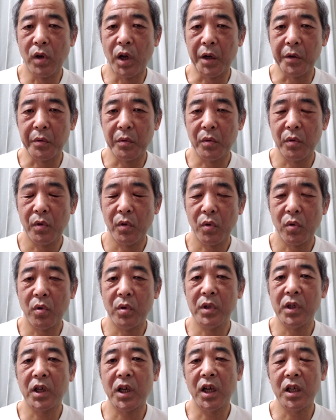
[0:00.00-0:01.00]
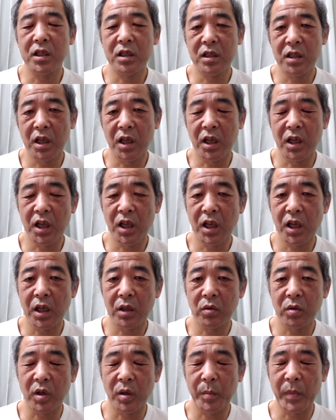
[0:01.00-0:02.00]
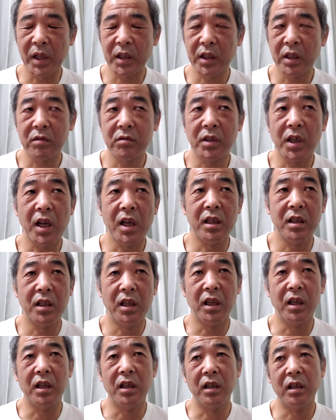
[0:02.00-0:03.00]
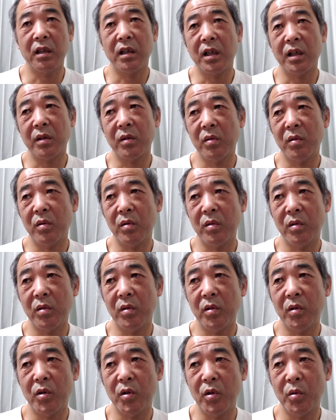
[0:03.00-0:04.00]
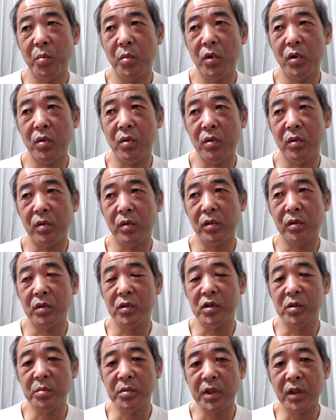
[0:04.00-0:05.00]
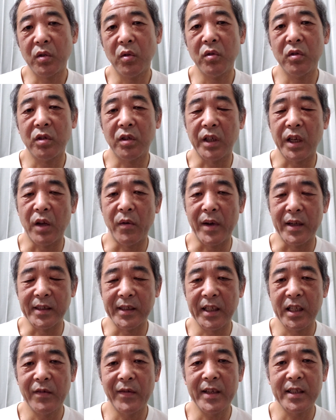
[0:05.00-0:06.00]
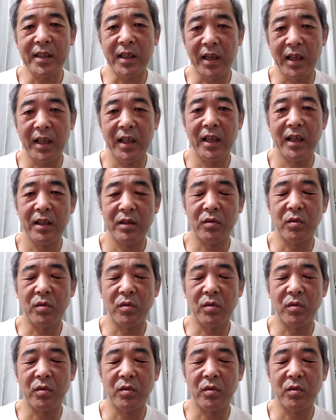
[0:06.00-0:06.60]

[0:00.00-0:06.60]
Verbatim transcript: あの、こんな感じで、霊感とか全くないんで、あの、もう自分が撮るときには忘れてましたね。